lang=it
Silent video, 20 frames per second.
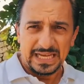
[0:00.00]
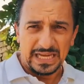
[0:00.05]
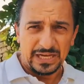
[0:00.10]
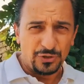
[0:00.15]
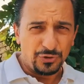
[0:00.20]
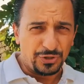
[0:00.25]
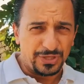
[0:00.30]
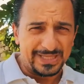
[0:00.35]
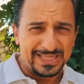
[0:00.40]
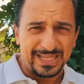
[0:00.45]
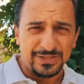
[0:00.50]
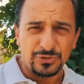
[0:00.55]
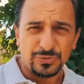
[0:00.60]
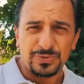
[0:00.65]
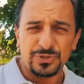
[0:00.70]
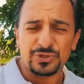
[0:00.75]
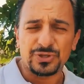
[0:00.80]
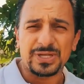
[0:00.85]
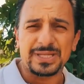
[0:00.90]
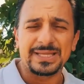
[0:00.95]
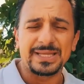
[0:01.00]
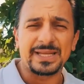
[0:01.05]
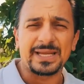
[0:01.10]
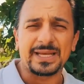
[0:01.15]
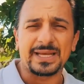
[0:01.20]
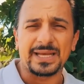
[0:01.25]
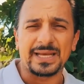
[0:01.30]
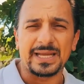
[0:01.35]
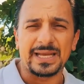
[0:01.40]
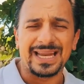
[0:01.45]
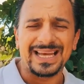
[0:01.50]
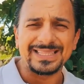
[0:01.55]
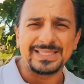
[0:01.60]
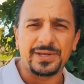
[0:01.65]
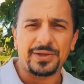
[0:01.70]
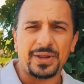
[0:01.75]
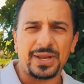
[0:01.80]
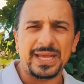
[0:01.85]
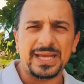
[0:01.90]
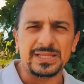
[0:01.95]
Allora, intanto bisogna dire che la
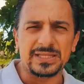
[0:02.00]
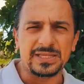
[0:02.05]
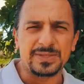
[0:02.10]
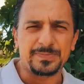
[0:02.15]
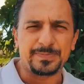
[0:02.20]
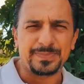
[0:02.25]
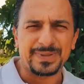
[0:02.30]
diarrea di